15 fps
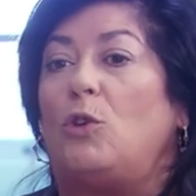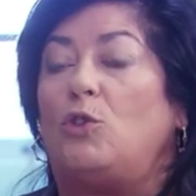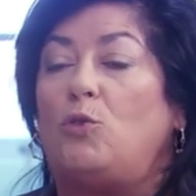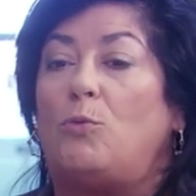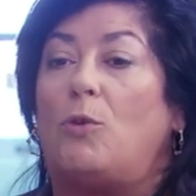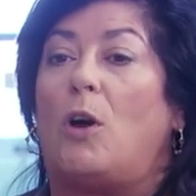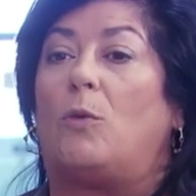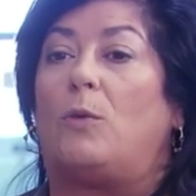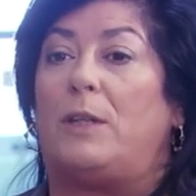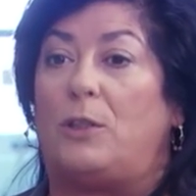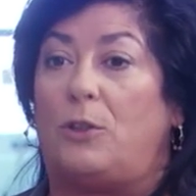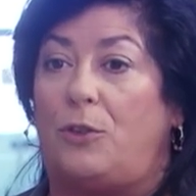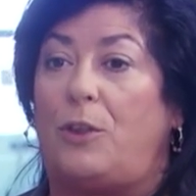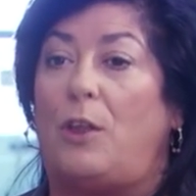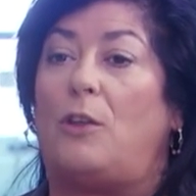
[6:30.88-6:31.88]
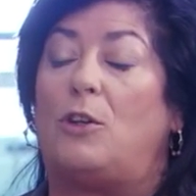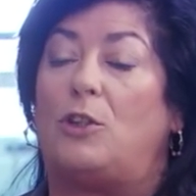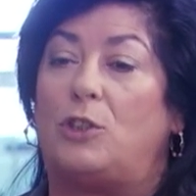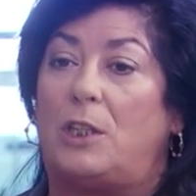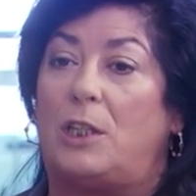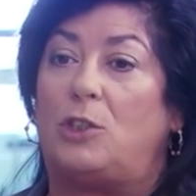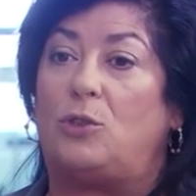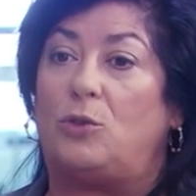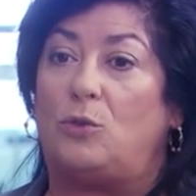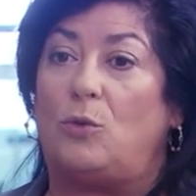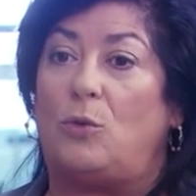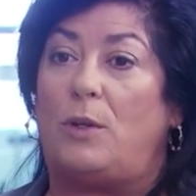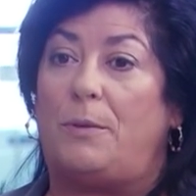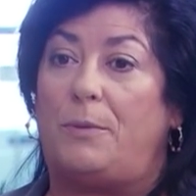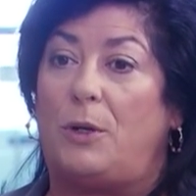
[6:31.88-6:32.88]
yo asumo que cuando cedo los derechos de
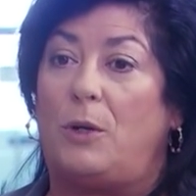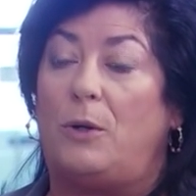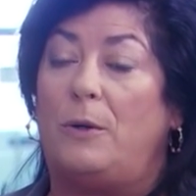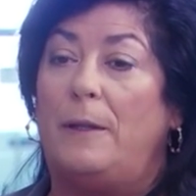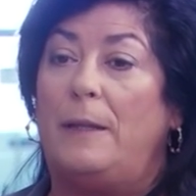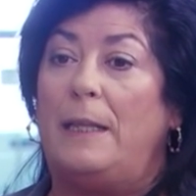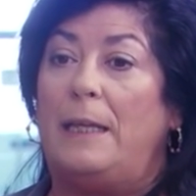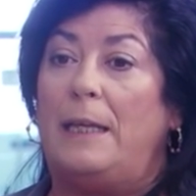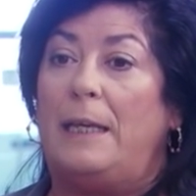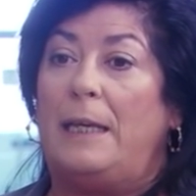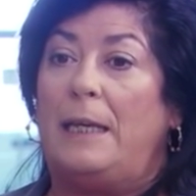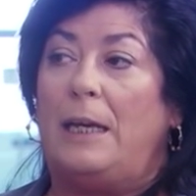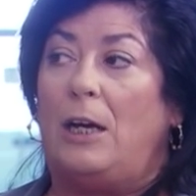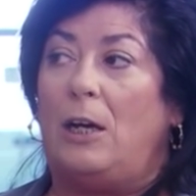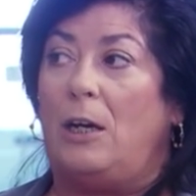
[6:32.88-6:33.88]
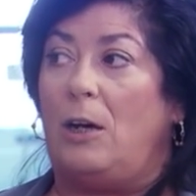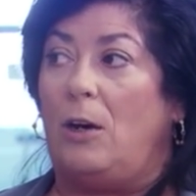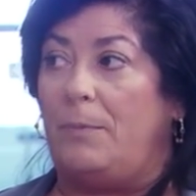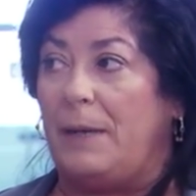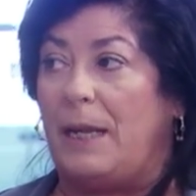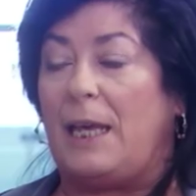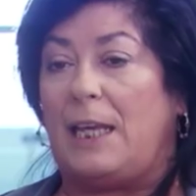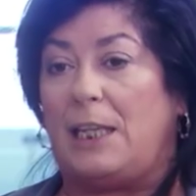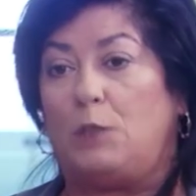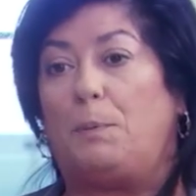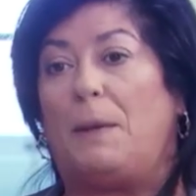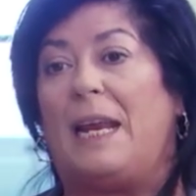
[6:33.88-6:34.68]
un libro, hombre, es